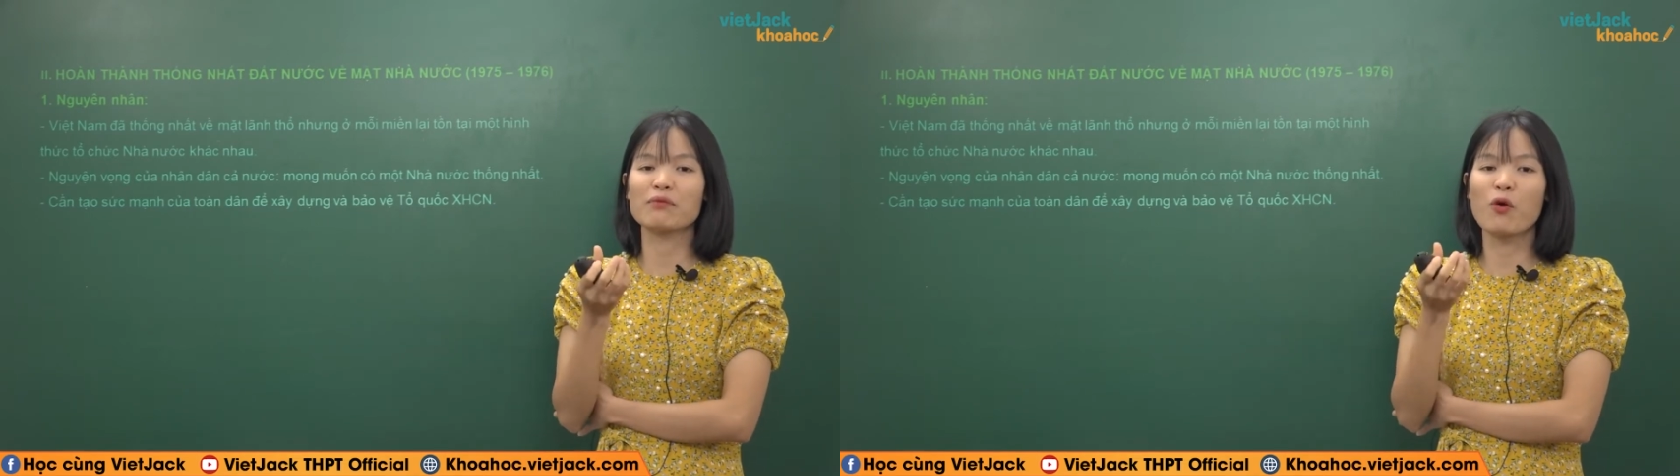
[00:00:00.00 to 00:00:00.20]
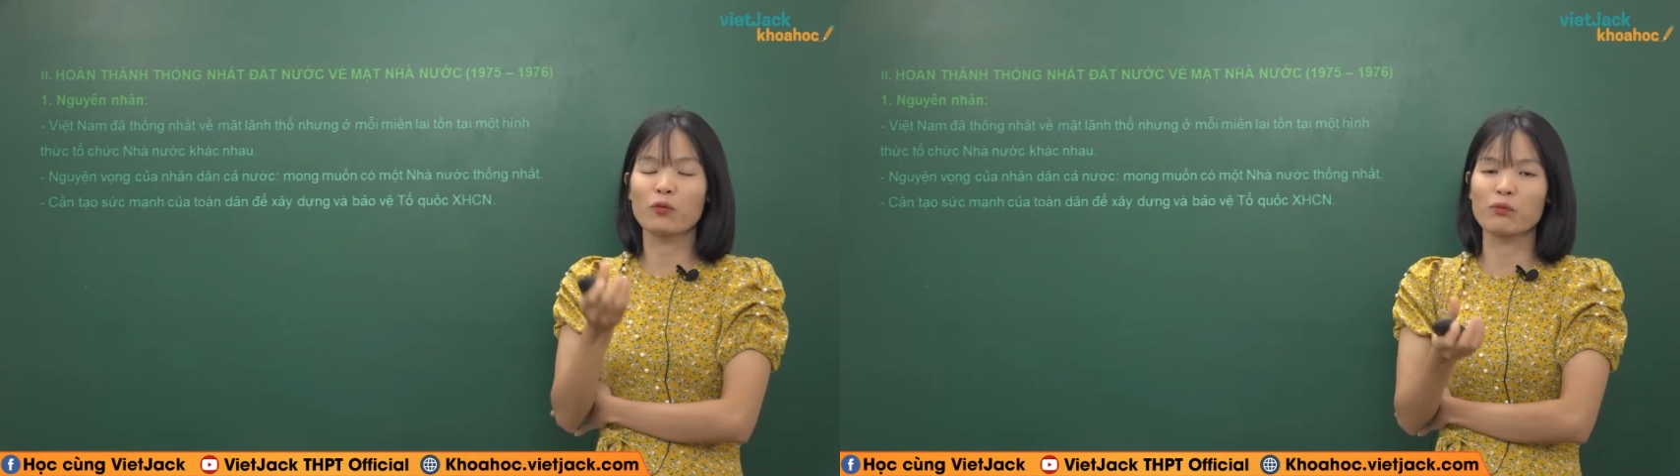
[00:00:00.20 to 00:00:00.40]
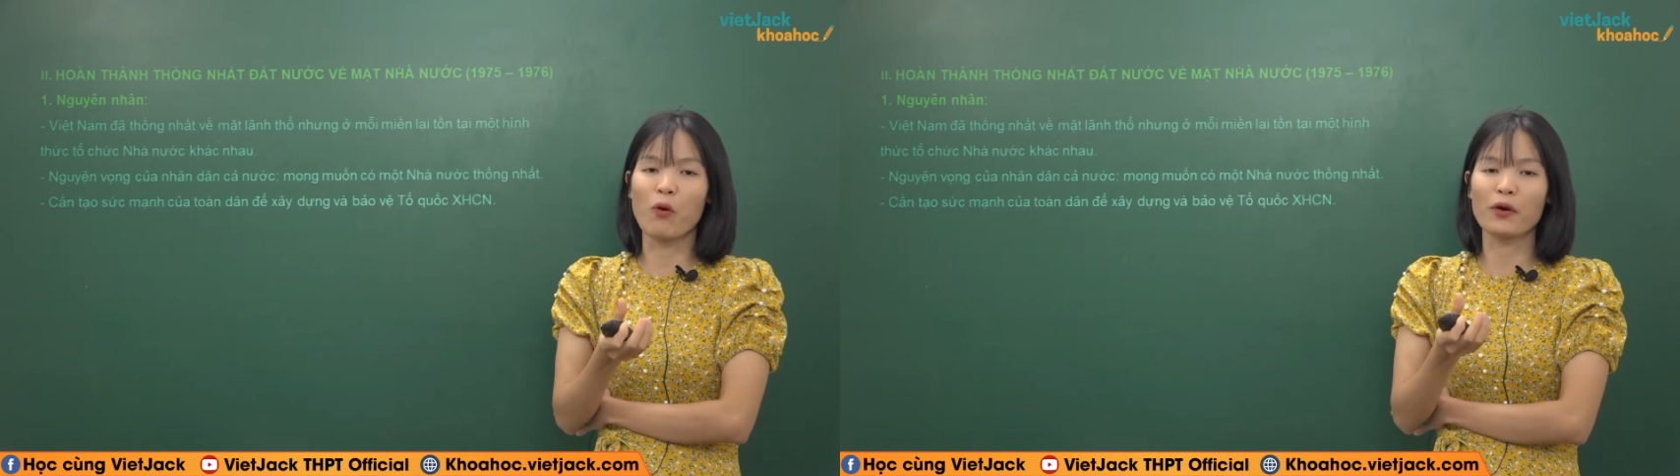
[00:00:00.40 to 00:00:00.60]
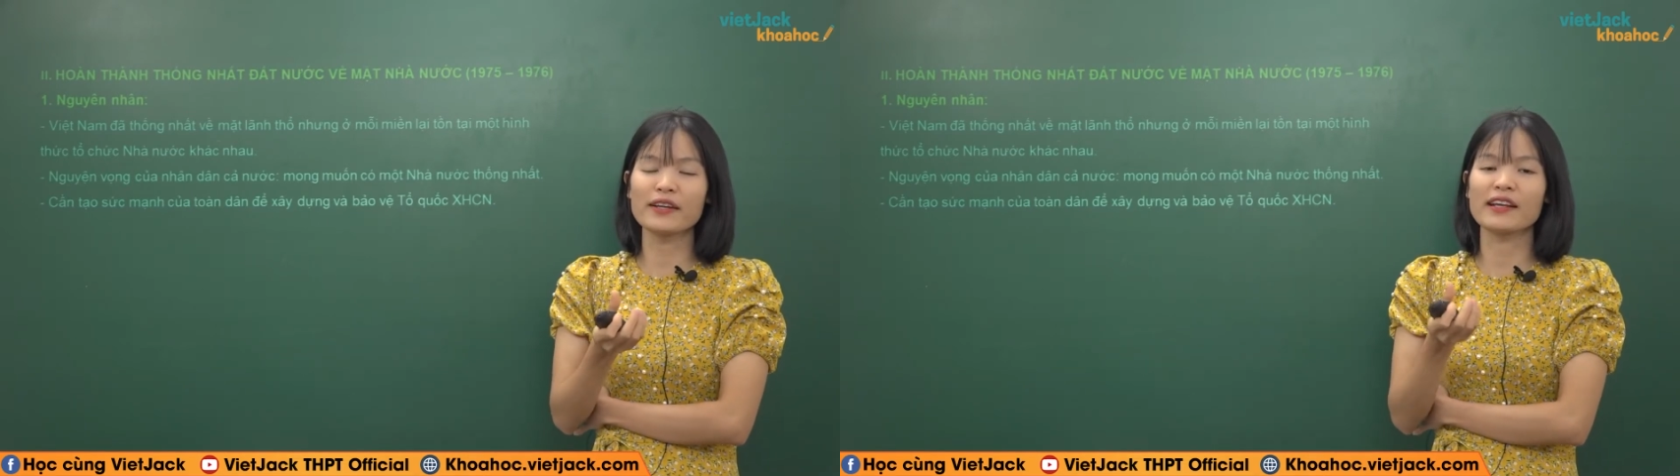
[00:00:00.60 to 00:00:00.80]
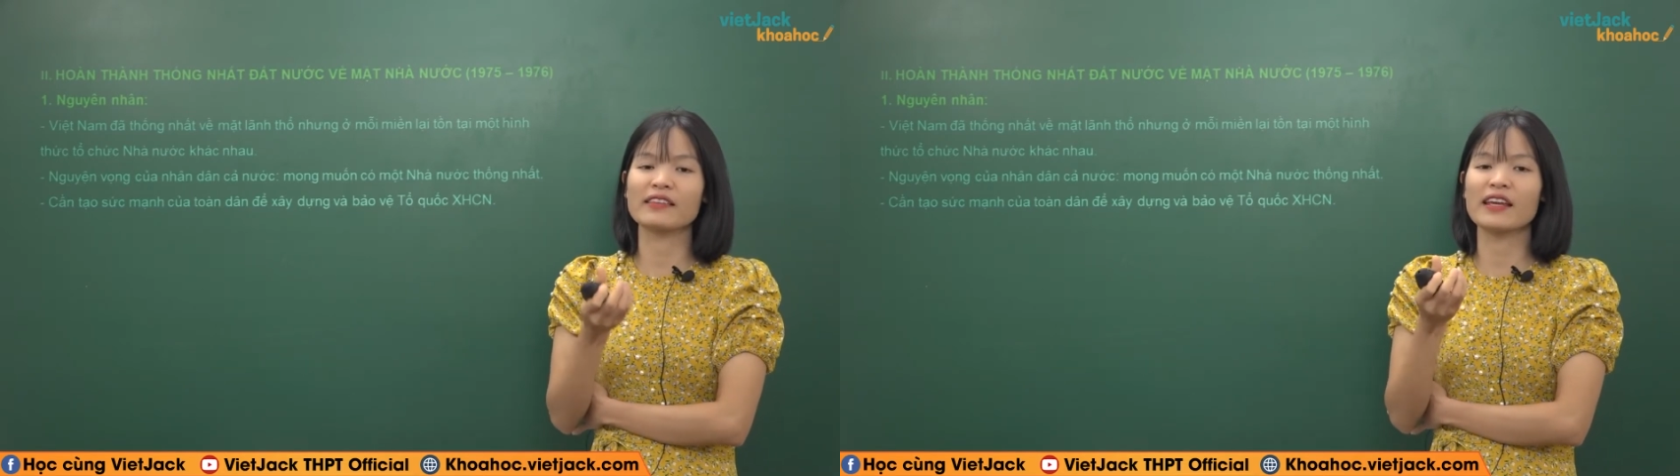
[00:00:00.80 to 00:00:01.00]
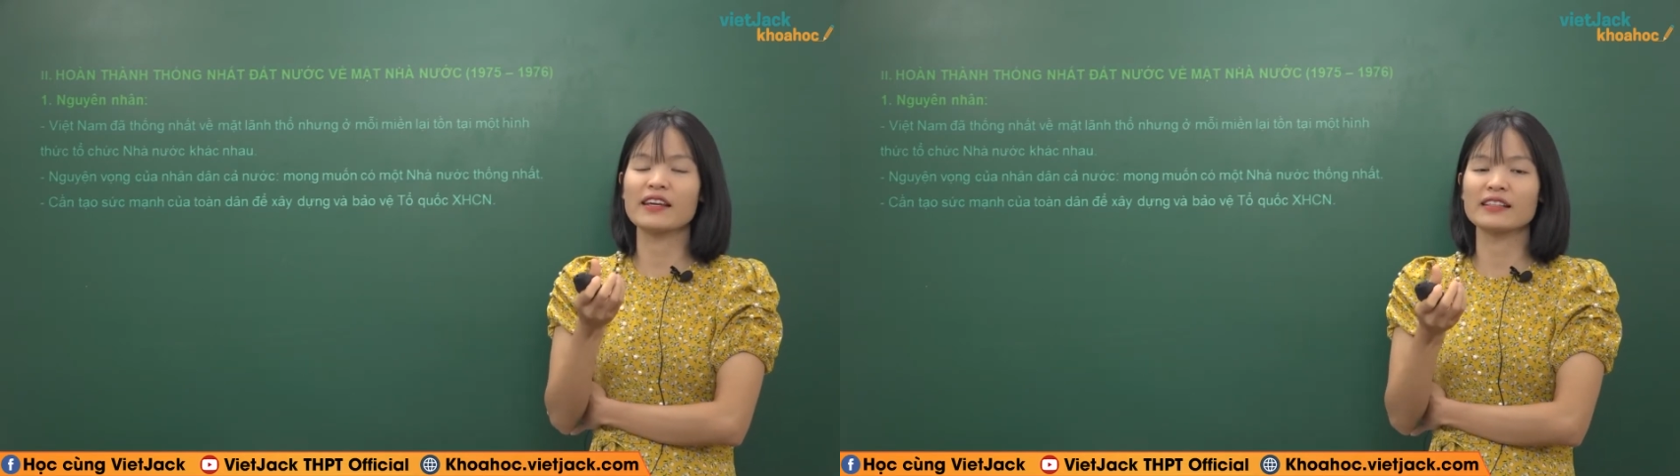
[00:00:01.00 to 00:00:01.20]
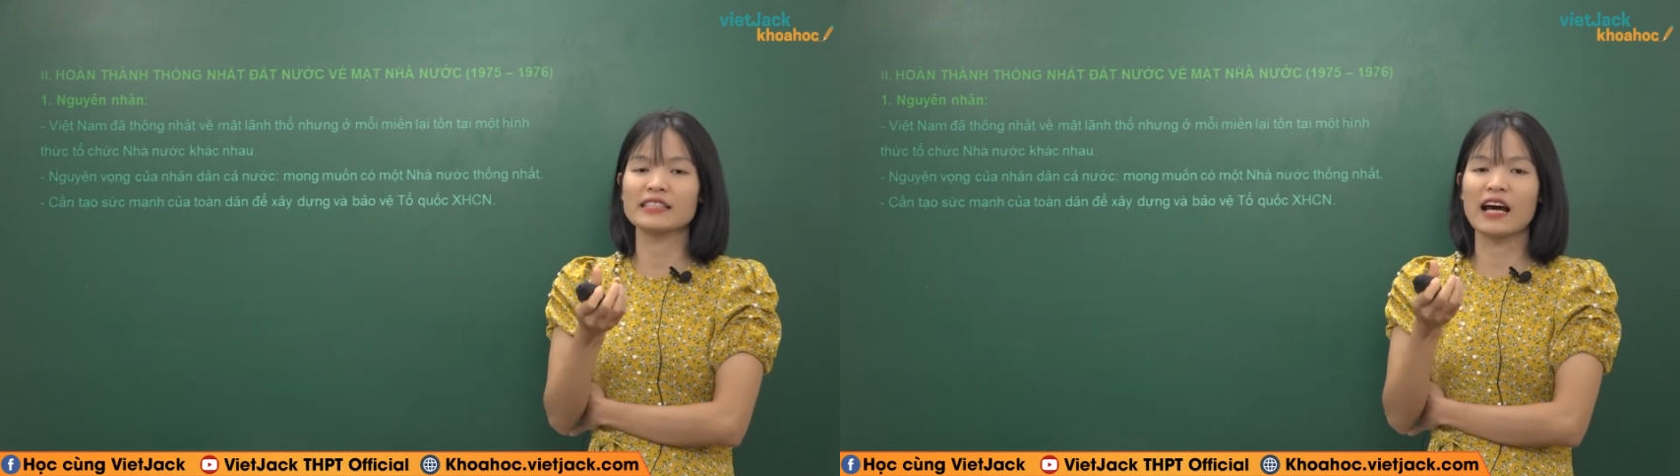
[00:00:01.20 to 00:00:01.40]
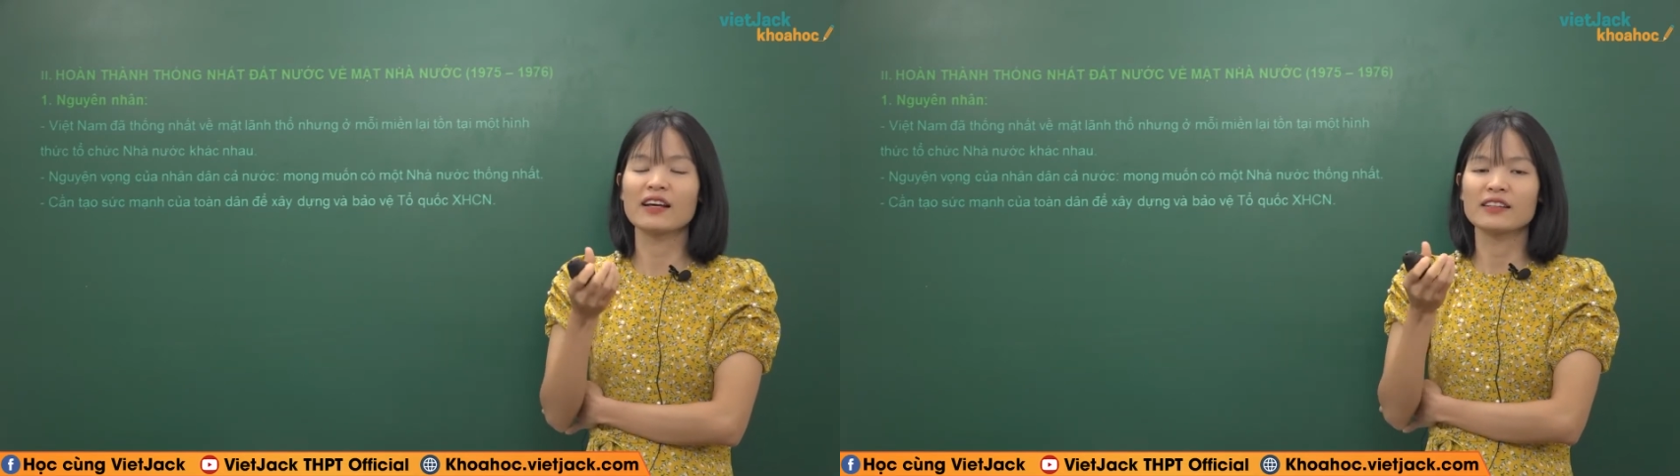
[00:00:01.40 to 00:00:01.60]
một mối để thể hiện
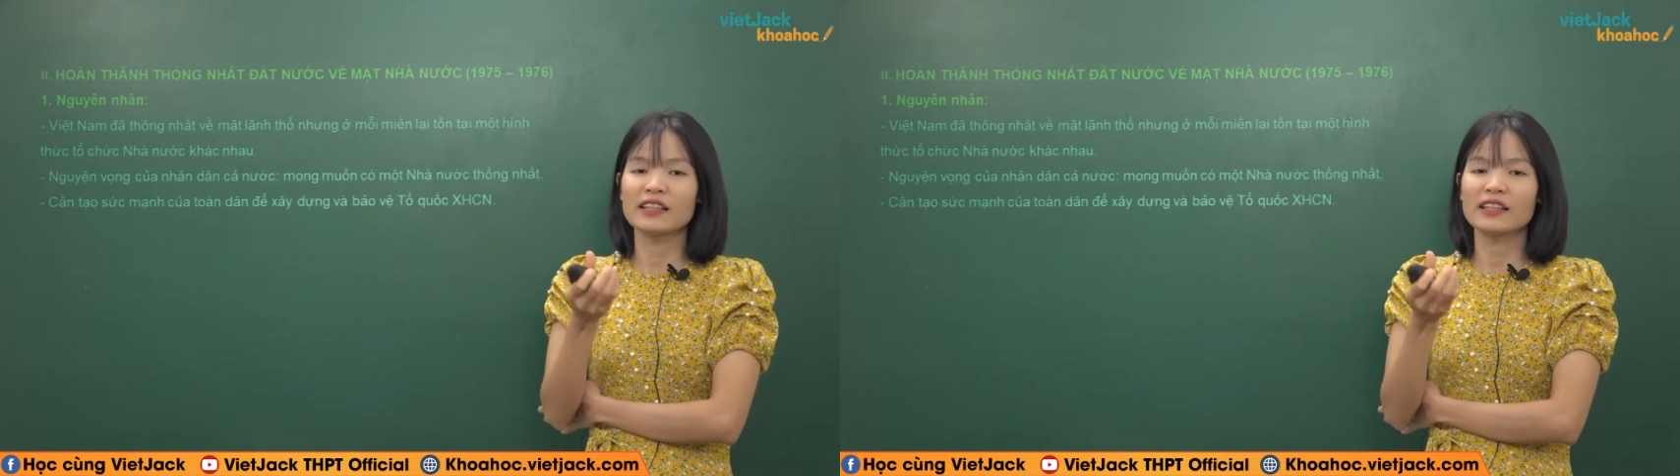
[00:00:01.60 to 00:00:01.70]
gì ạ?